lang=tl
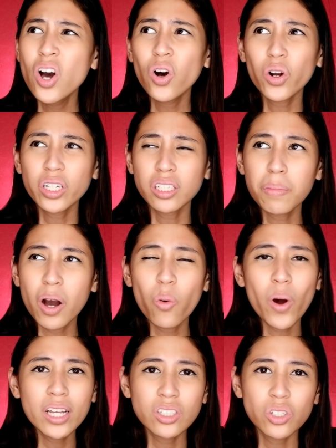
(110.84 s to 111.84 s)
or sa mga
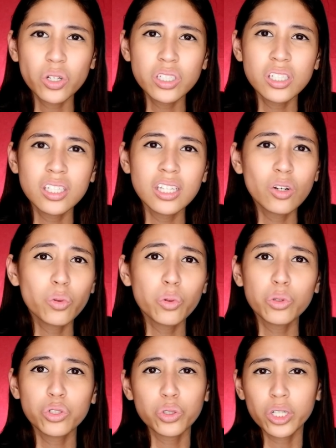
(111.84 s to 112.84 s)
Watsons. Hindi
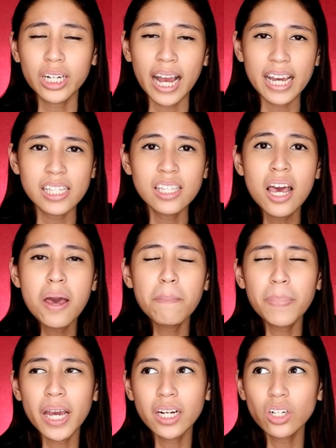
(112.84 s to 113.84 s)
ko sure, guys.
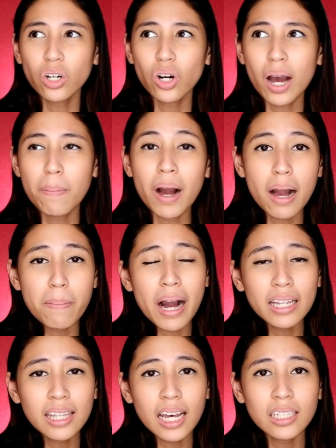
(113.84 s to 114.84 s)
Pero,
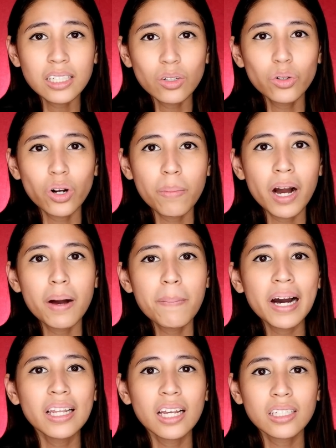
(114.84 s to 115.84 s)
abang-abang lang, siguro
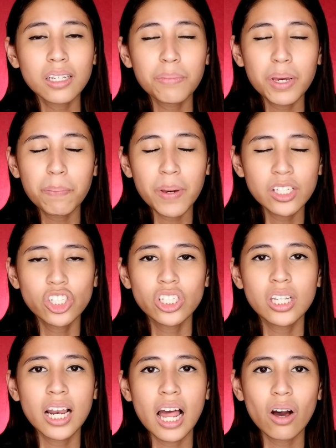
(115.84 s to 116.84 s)
abang-abang lang sa may
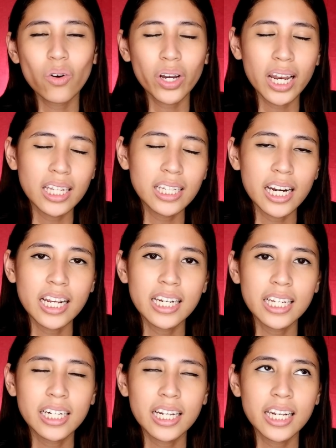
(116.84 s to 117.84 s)
page nila kung kailan
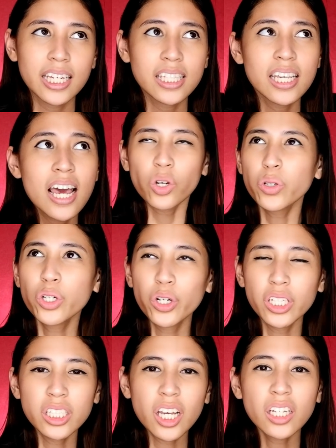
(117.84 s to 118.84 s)
nire-release. So,
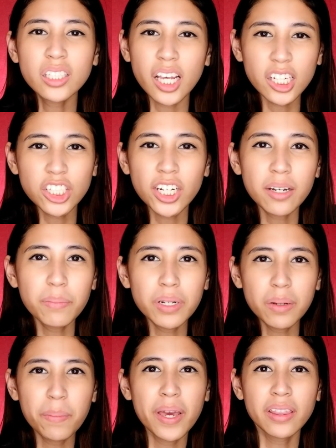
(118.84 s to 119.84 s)
yun, isang set siya na
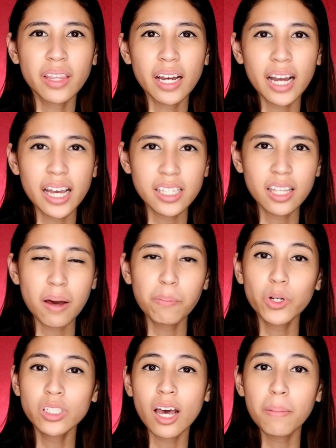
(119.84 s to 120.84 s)
binibenta, guys.
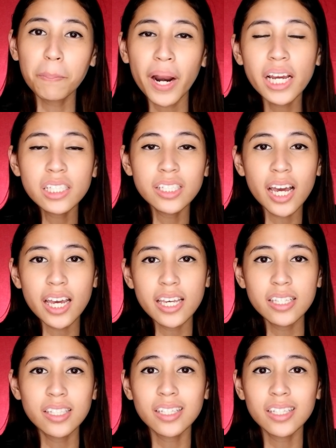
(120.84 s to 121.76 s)
Tapos, ang price niya is